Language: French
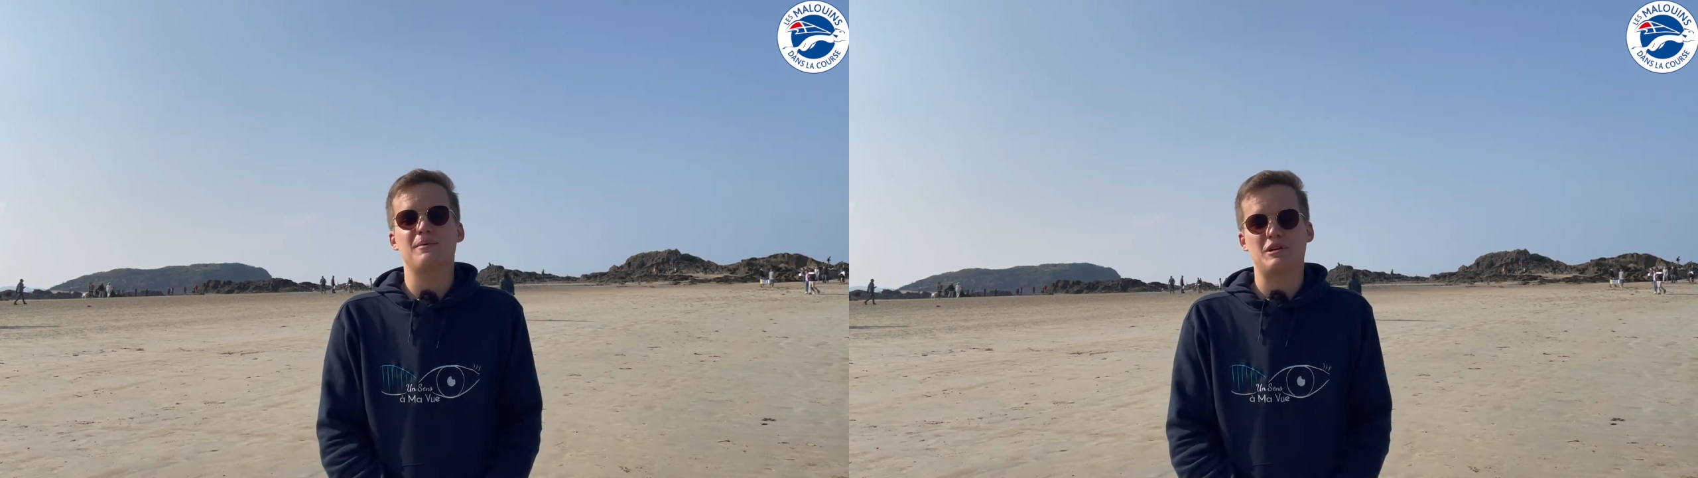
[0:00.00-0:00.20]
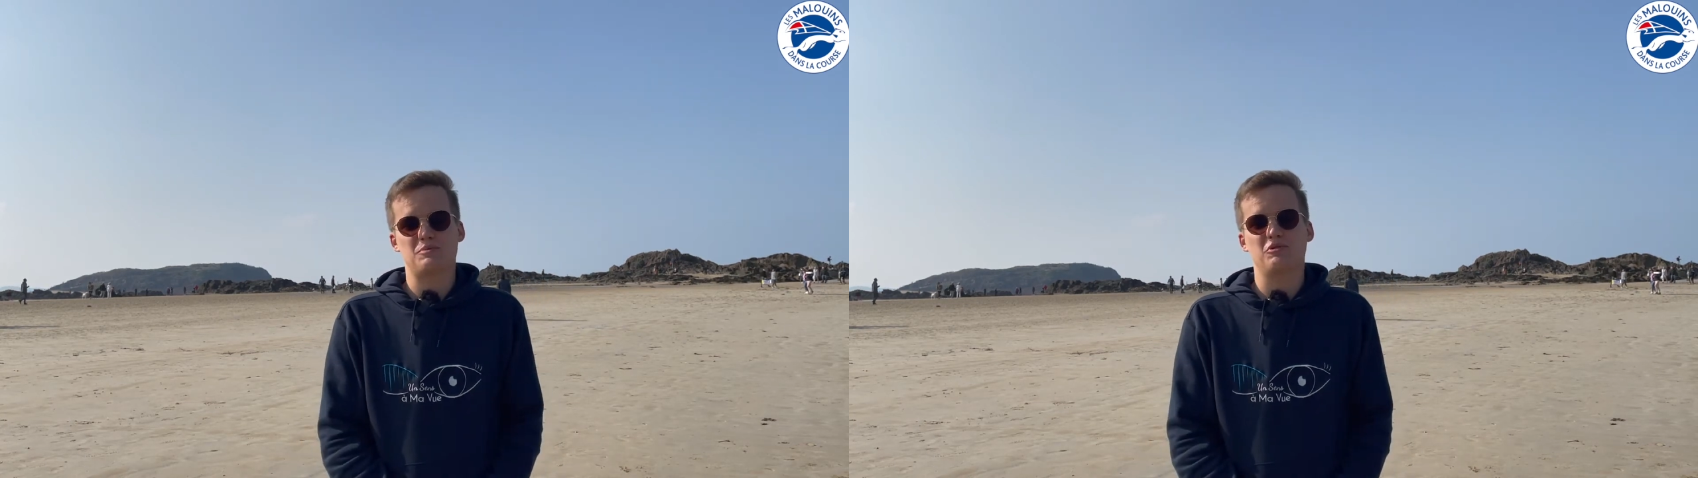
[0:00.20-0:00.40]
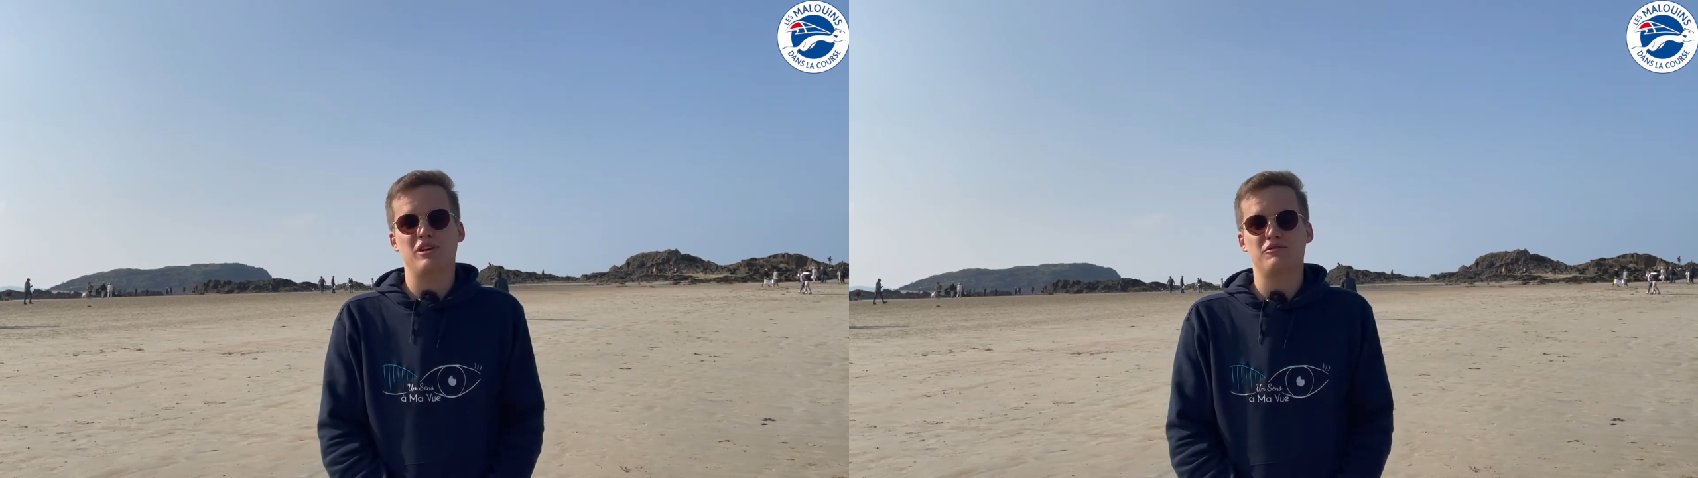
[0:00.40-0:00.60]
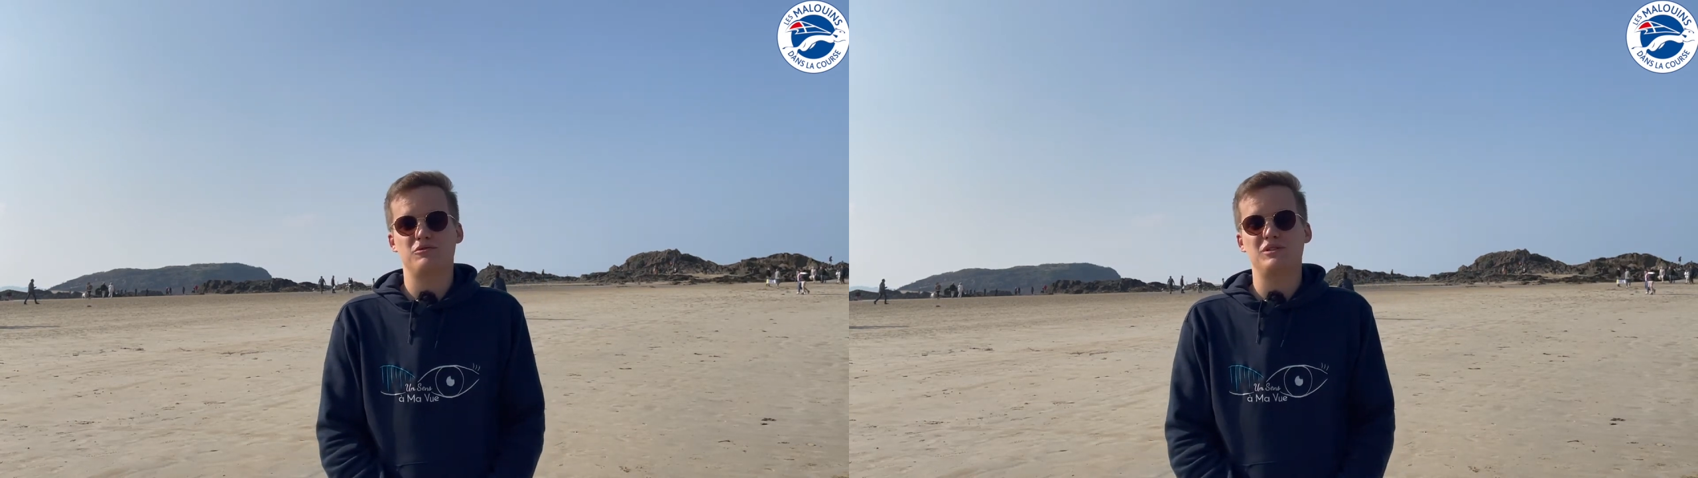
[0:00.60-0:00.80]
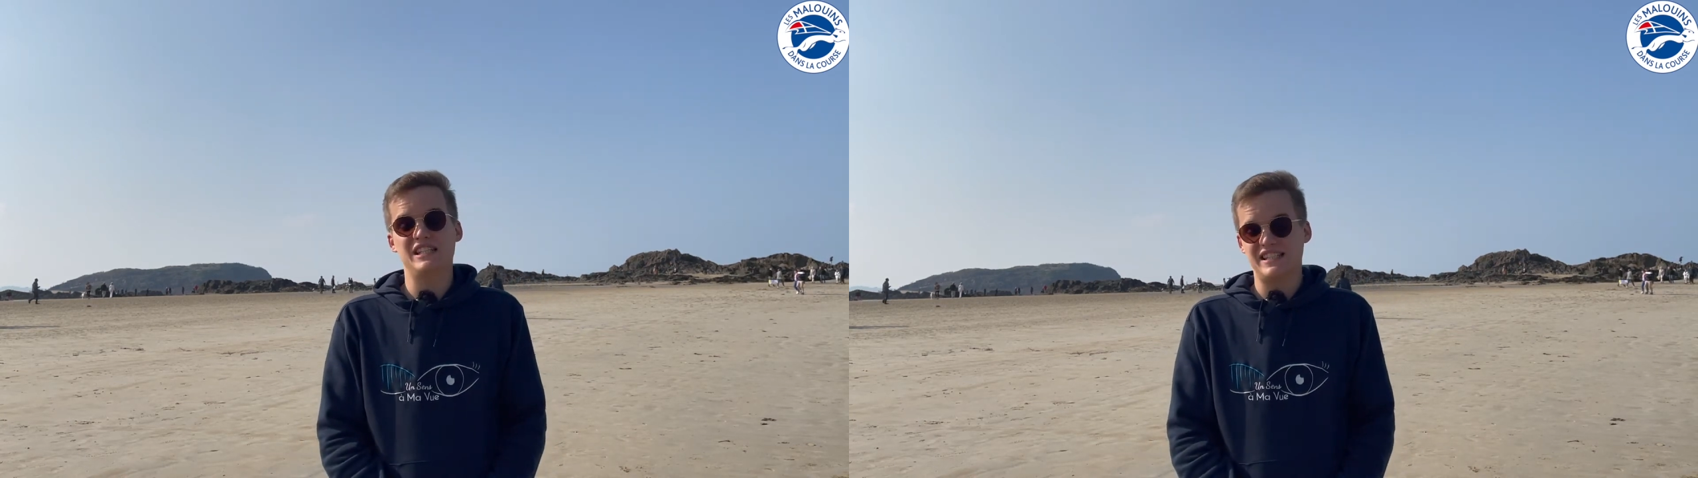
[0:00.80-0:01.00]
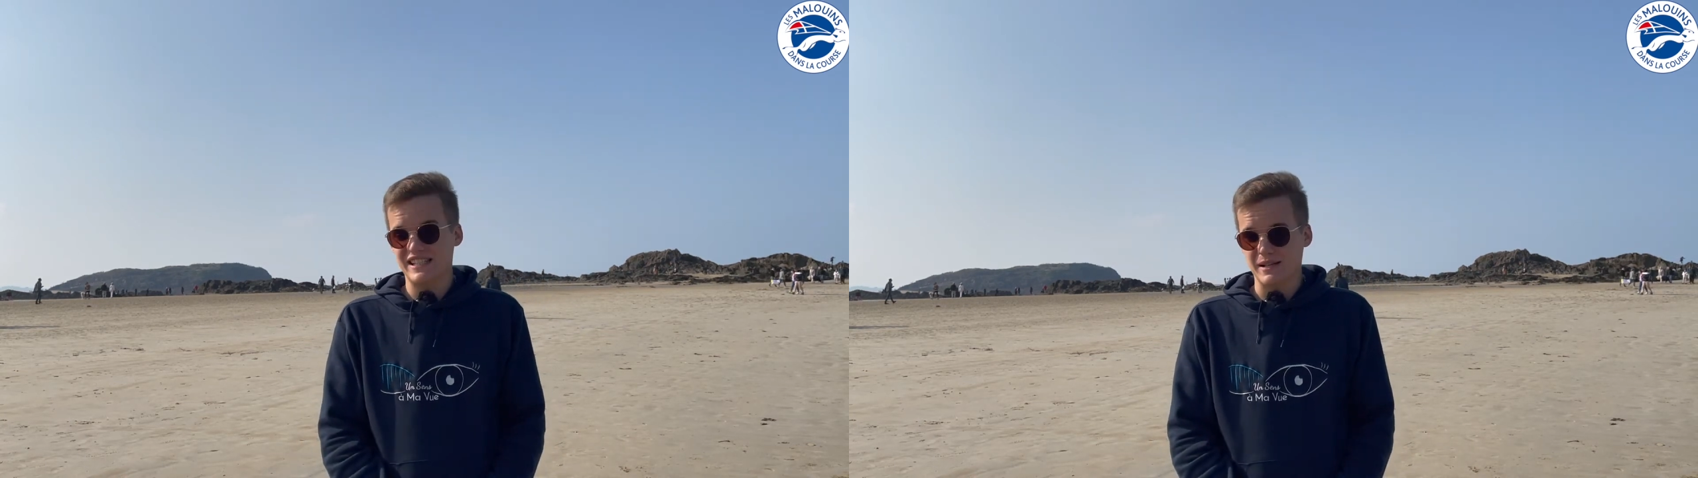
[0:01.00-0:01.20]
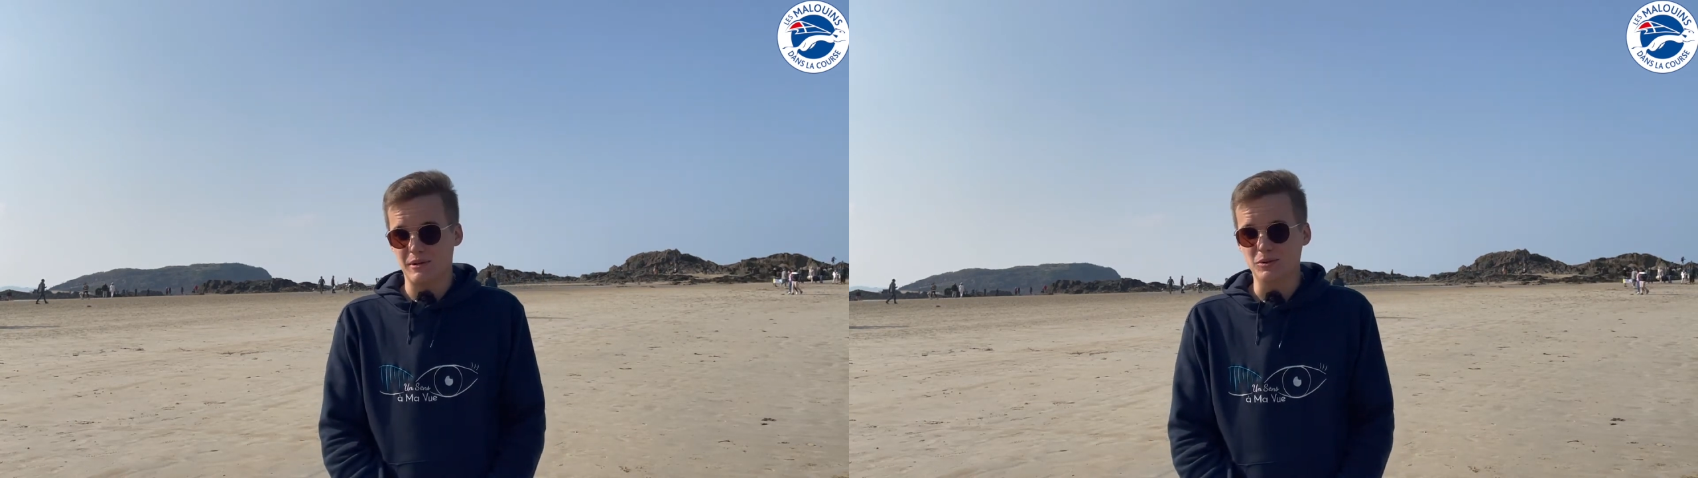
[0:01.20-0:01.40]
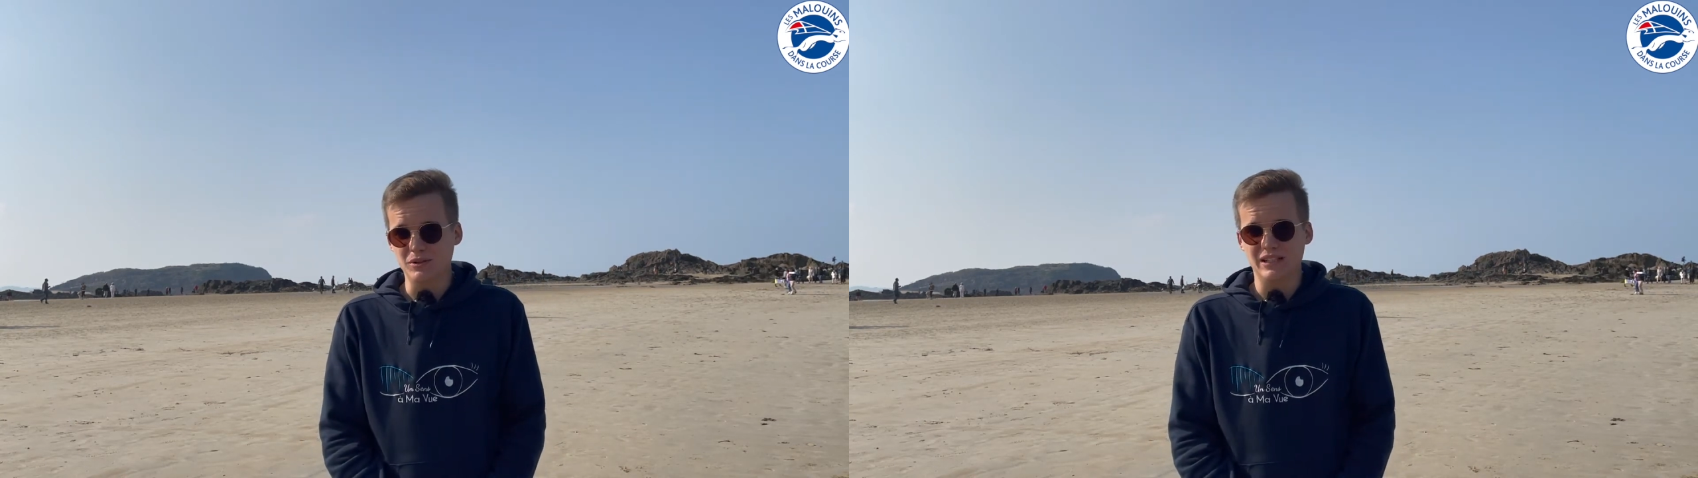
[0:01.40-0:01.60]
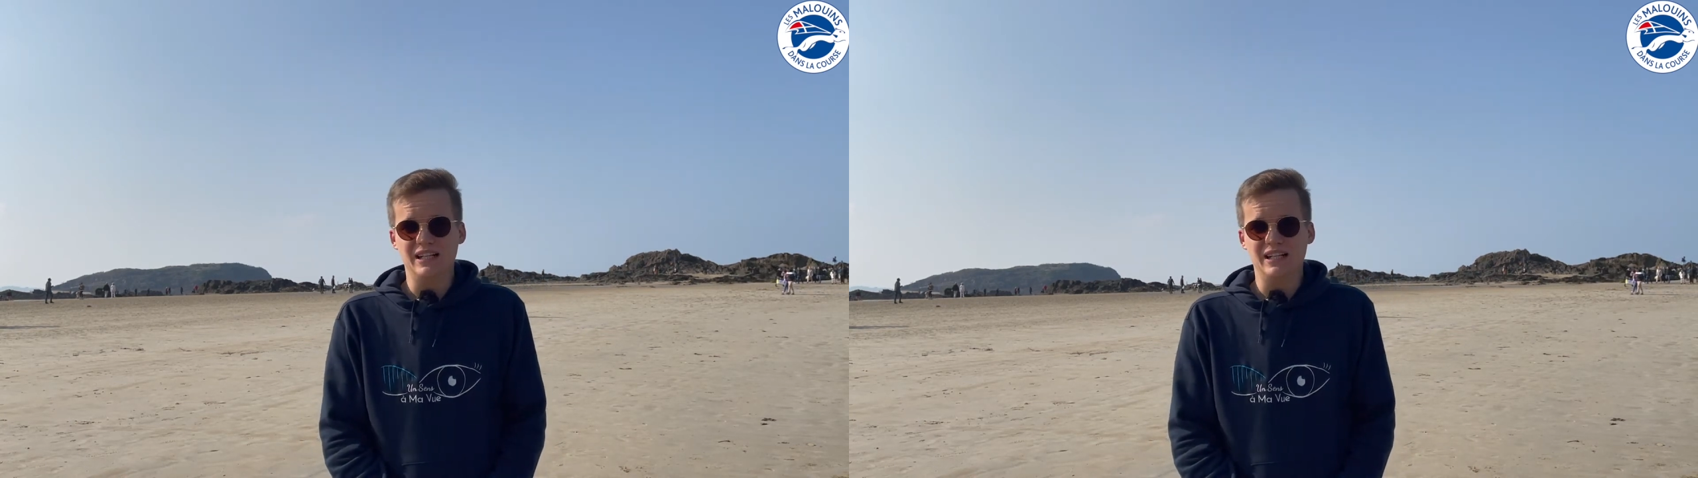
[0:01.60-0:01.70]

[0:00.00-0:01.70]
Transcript: Marche pour la Vue ici à Saint-Malo.